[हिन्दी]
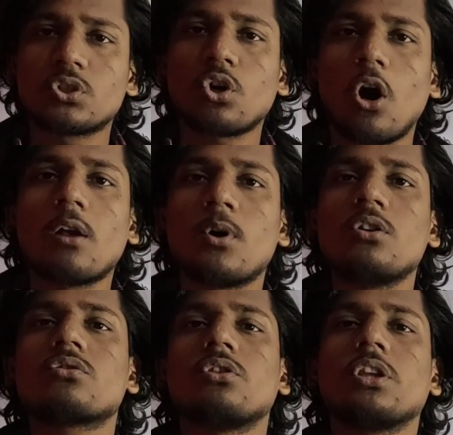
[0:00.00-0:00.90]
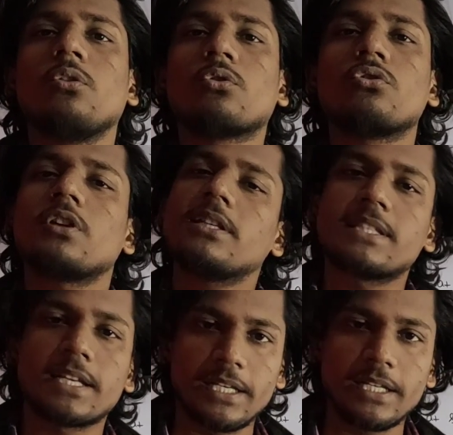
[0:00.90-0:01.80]
जो हॉर्मोन्स होते हैं उनको जो है
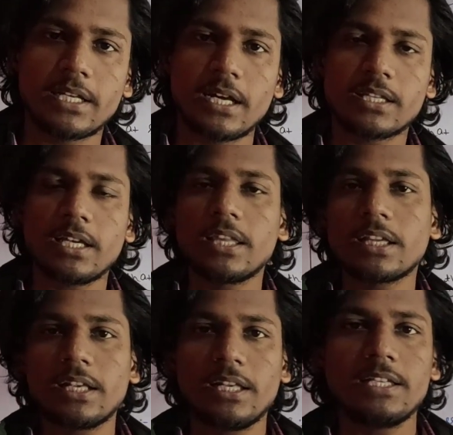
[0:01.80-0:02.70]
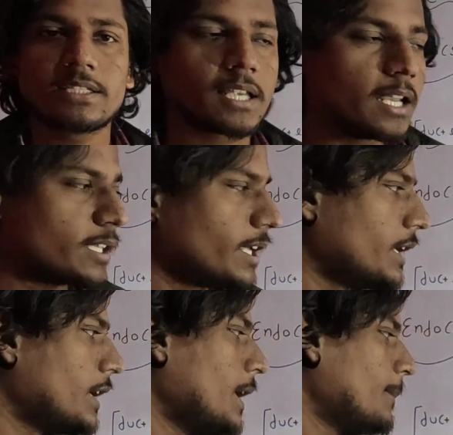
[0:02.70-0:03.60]
सिक्रीट करते हैं यानी कि रिलीज करते
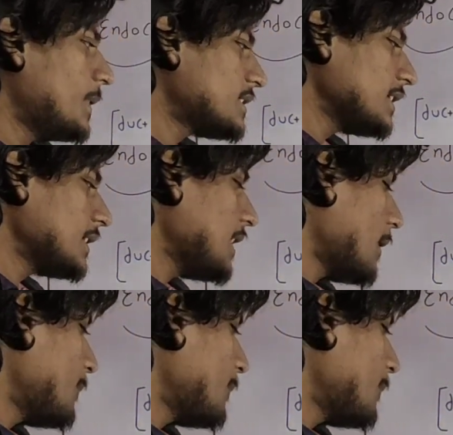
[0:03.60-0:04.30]
हैं बेसिकली